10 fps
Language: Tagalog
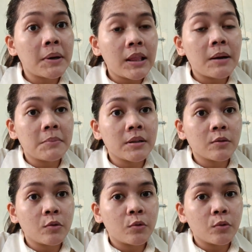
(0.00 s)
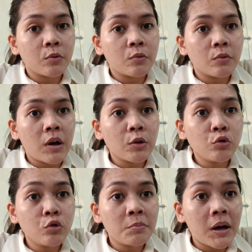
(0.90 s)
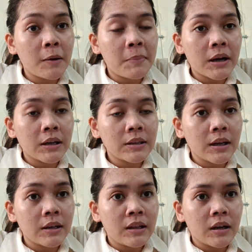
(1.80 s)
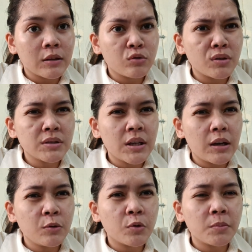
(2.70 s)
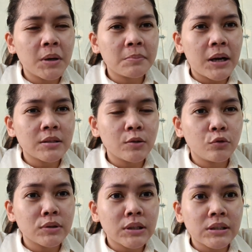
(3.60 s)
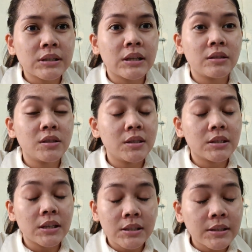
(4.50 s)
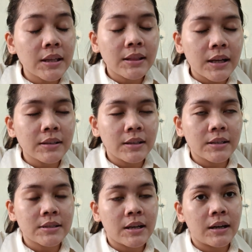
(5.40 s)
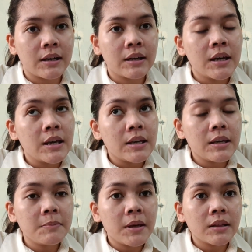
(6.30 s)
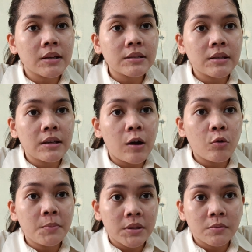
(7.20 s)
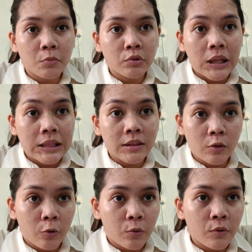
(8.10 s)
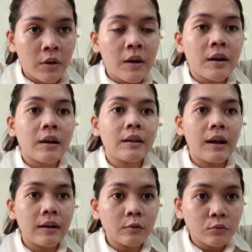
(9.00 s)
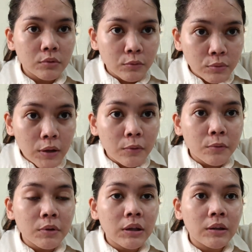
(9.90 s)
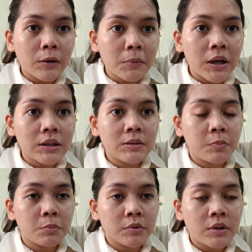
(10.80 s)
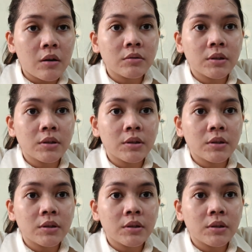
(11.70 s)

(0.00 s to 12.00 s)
malaman ko kung ano yung mga bagay na kailangan ko. Kasi ayoko magbase dun sa, sinan sa sinend lang nila sa email kasi ako mismo nalito kaya ang una kong ginawa is pumunta ko